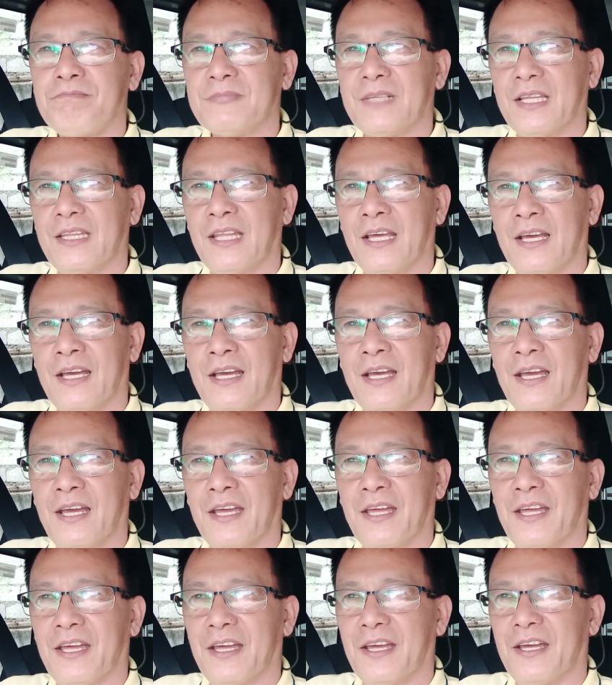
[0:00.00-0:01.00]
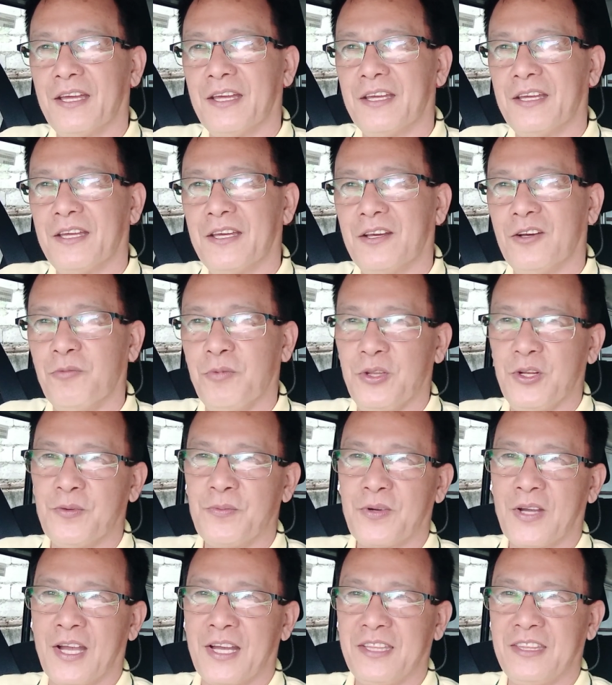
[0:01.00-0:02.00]
at uh,
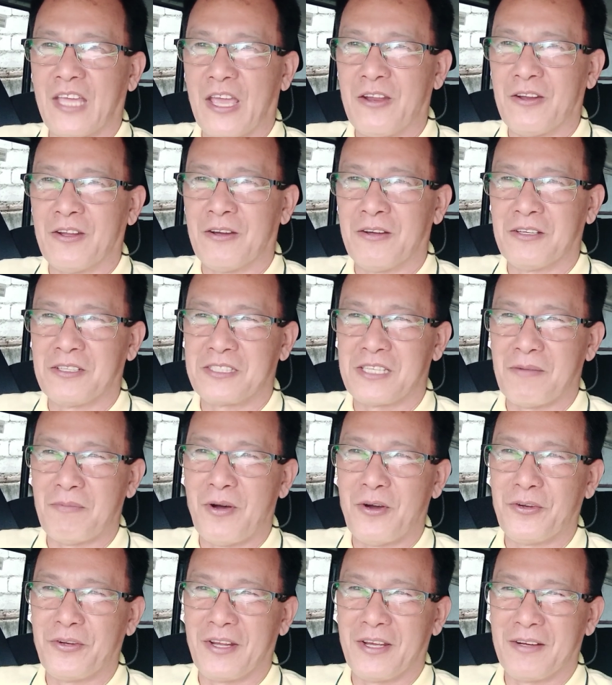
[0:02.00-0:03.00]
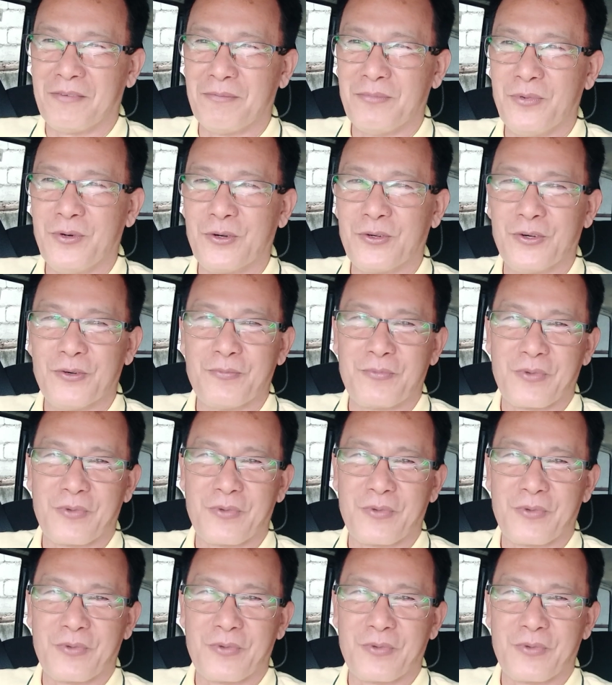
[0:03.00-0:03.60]
uminom kagad tayo ng sabaw ng buko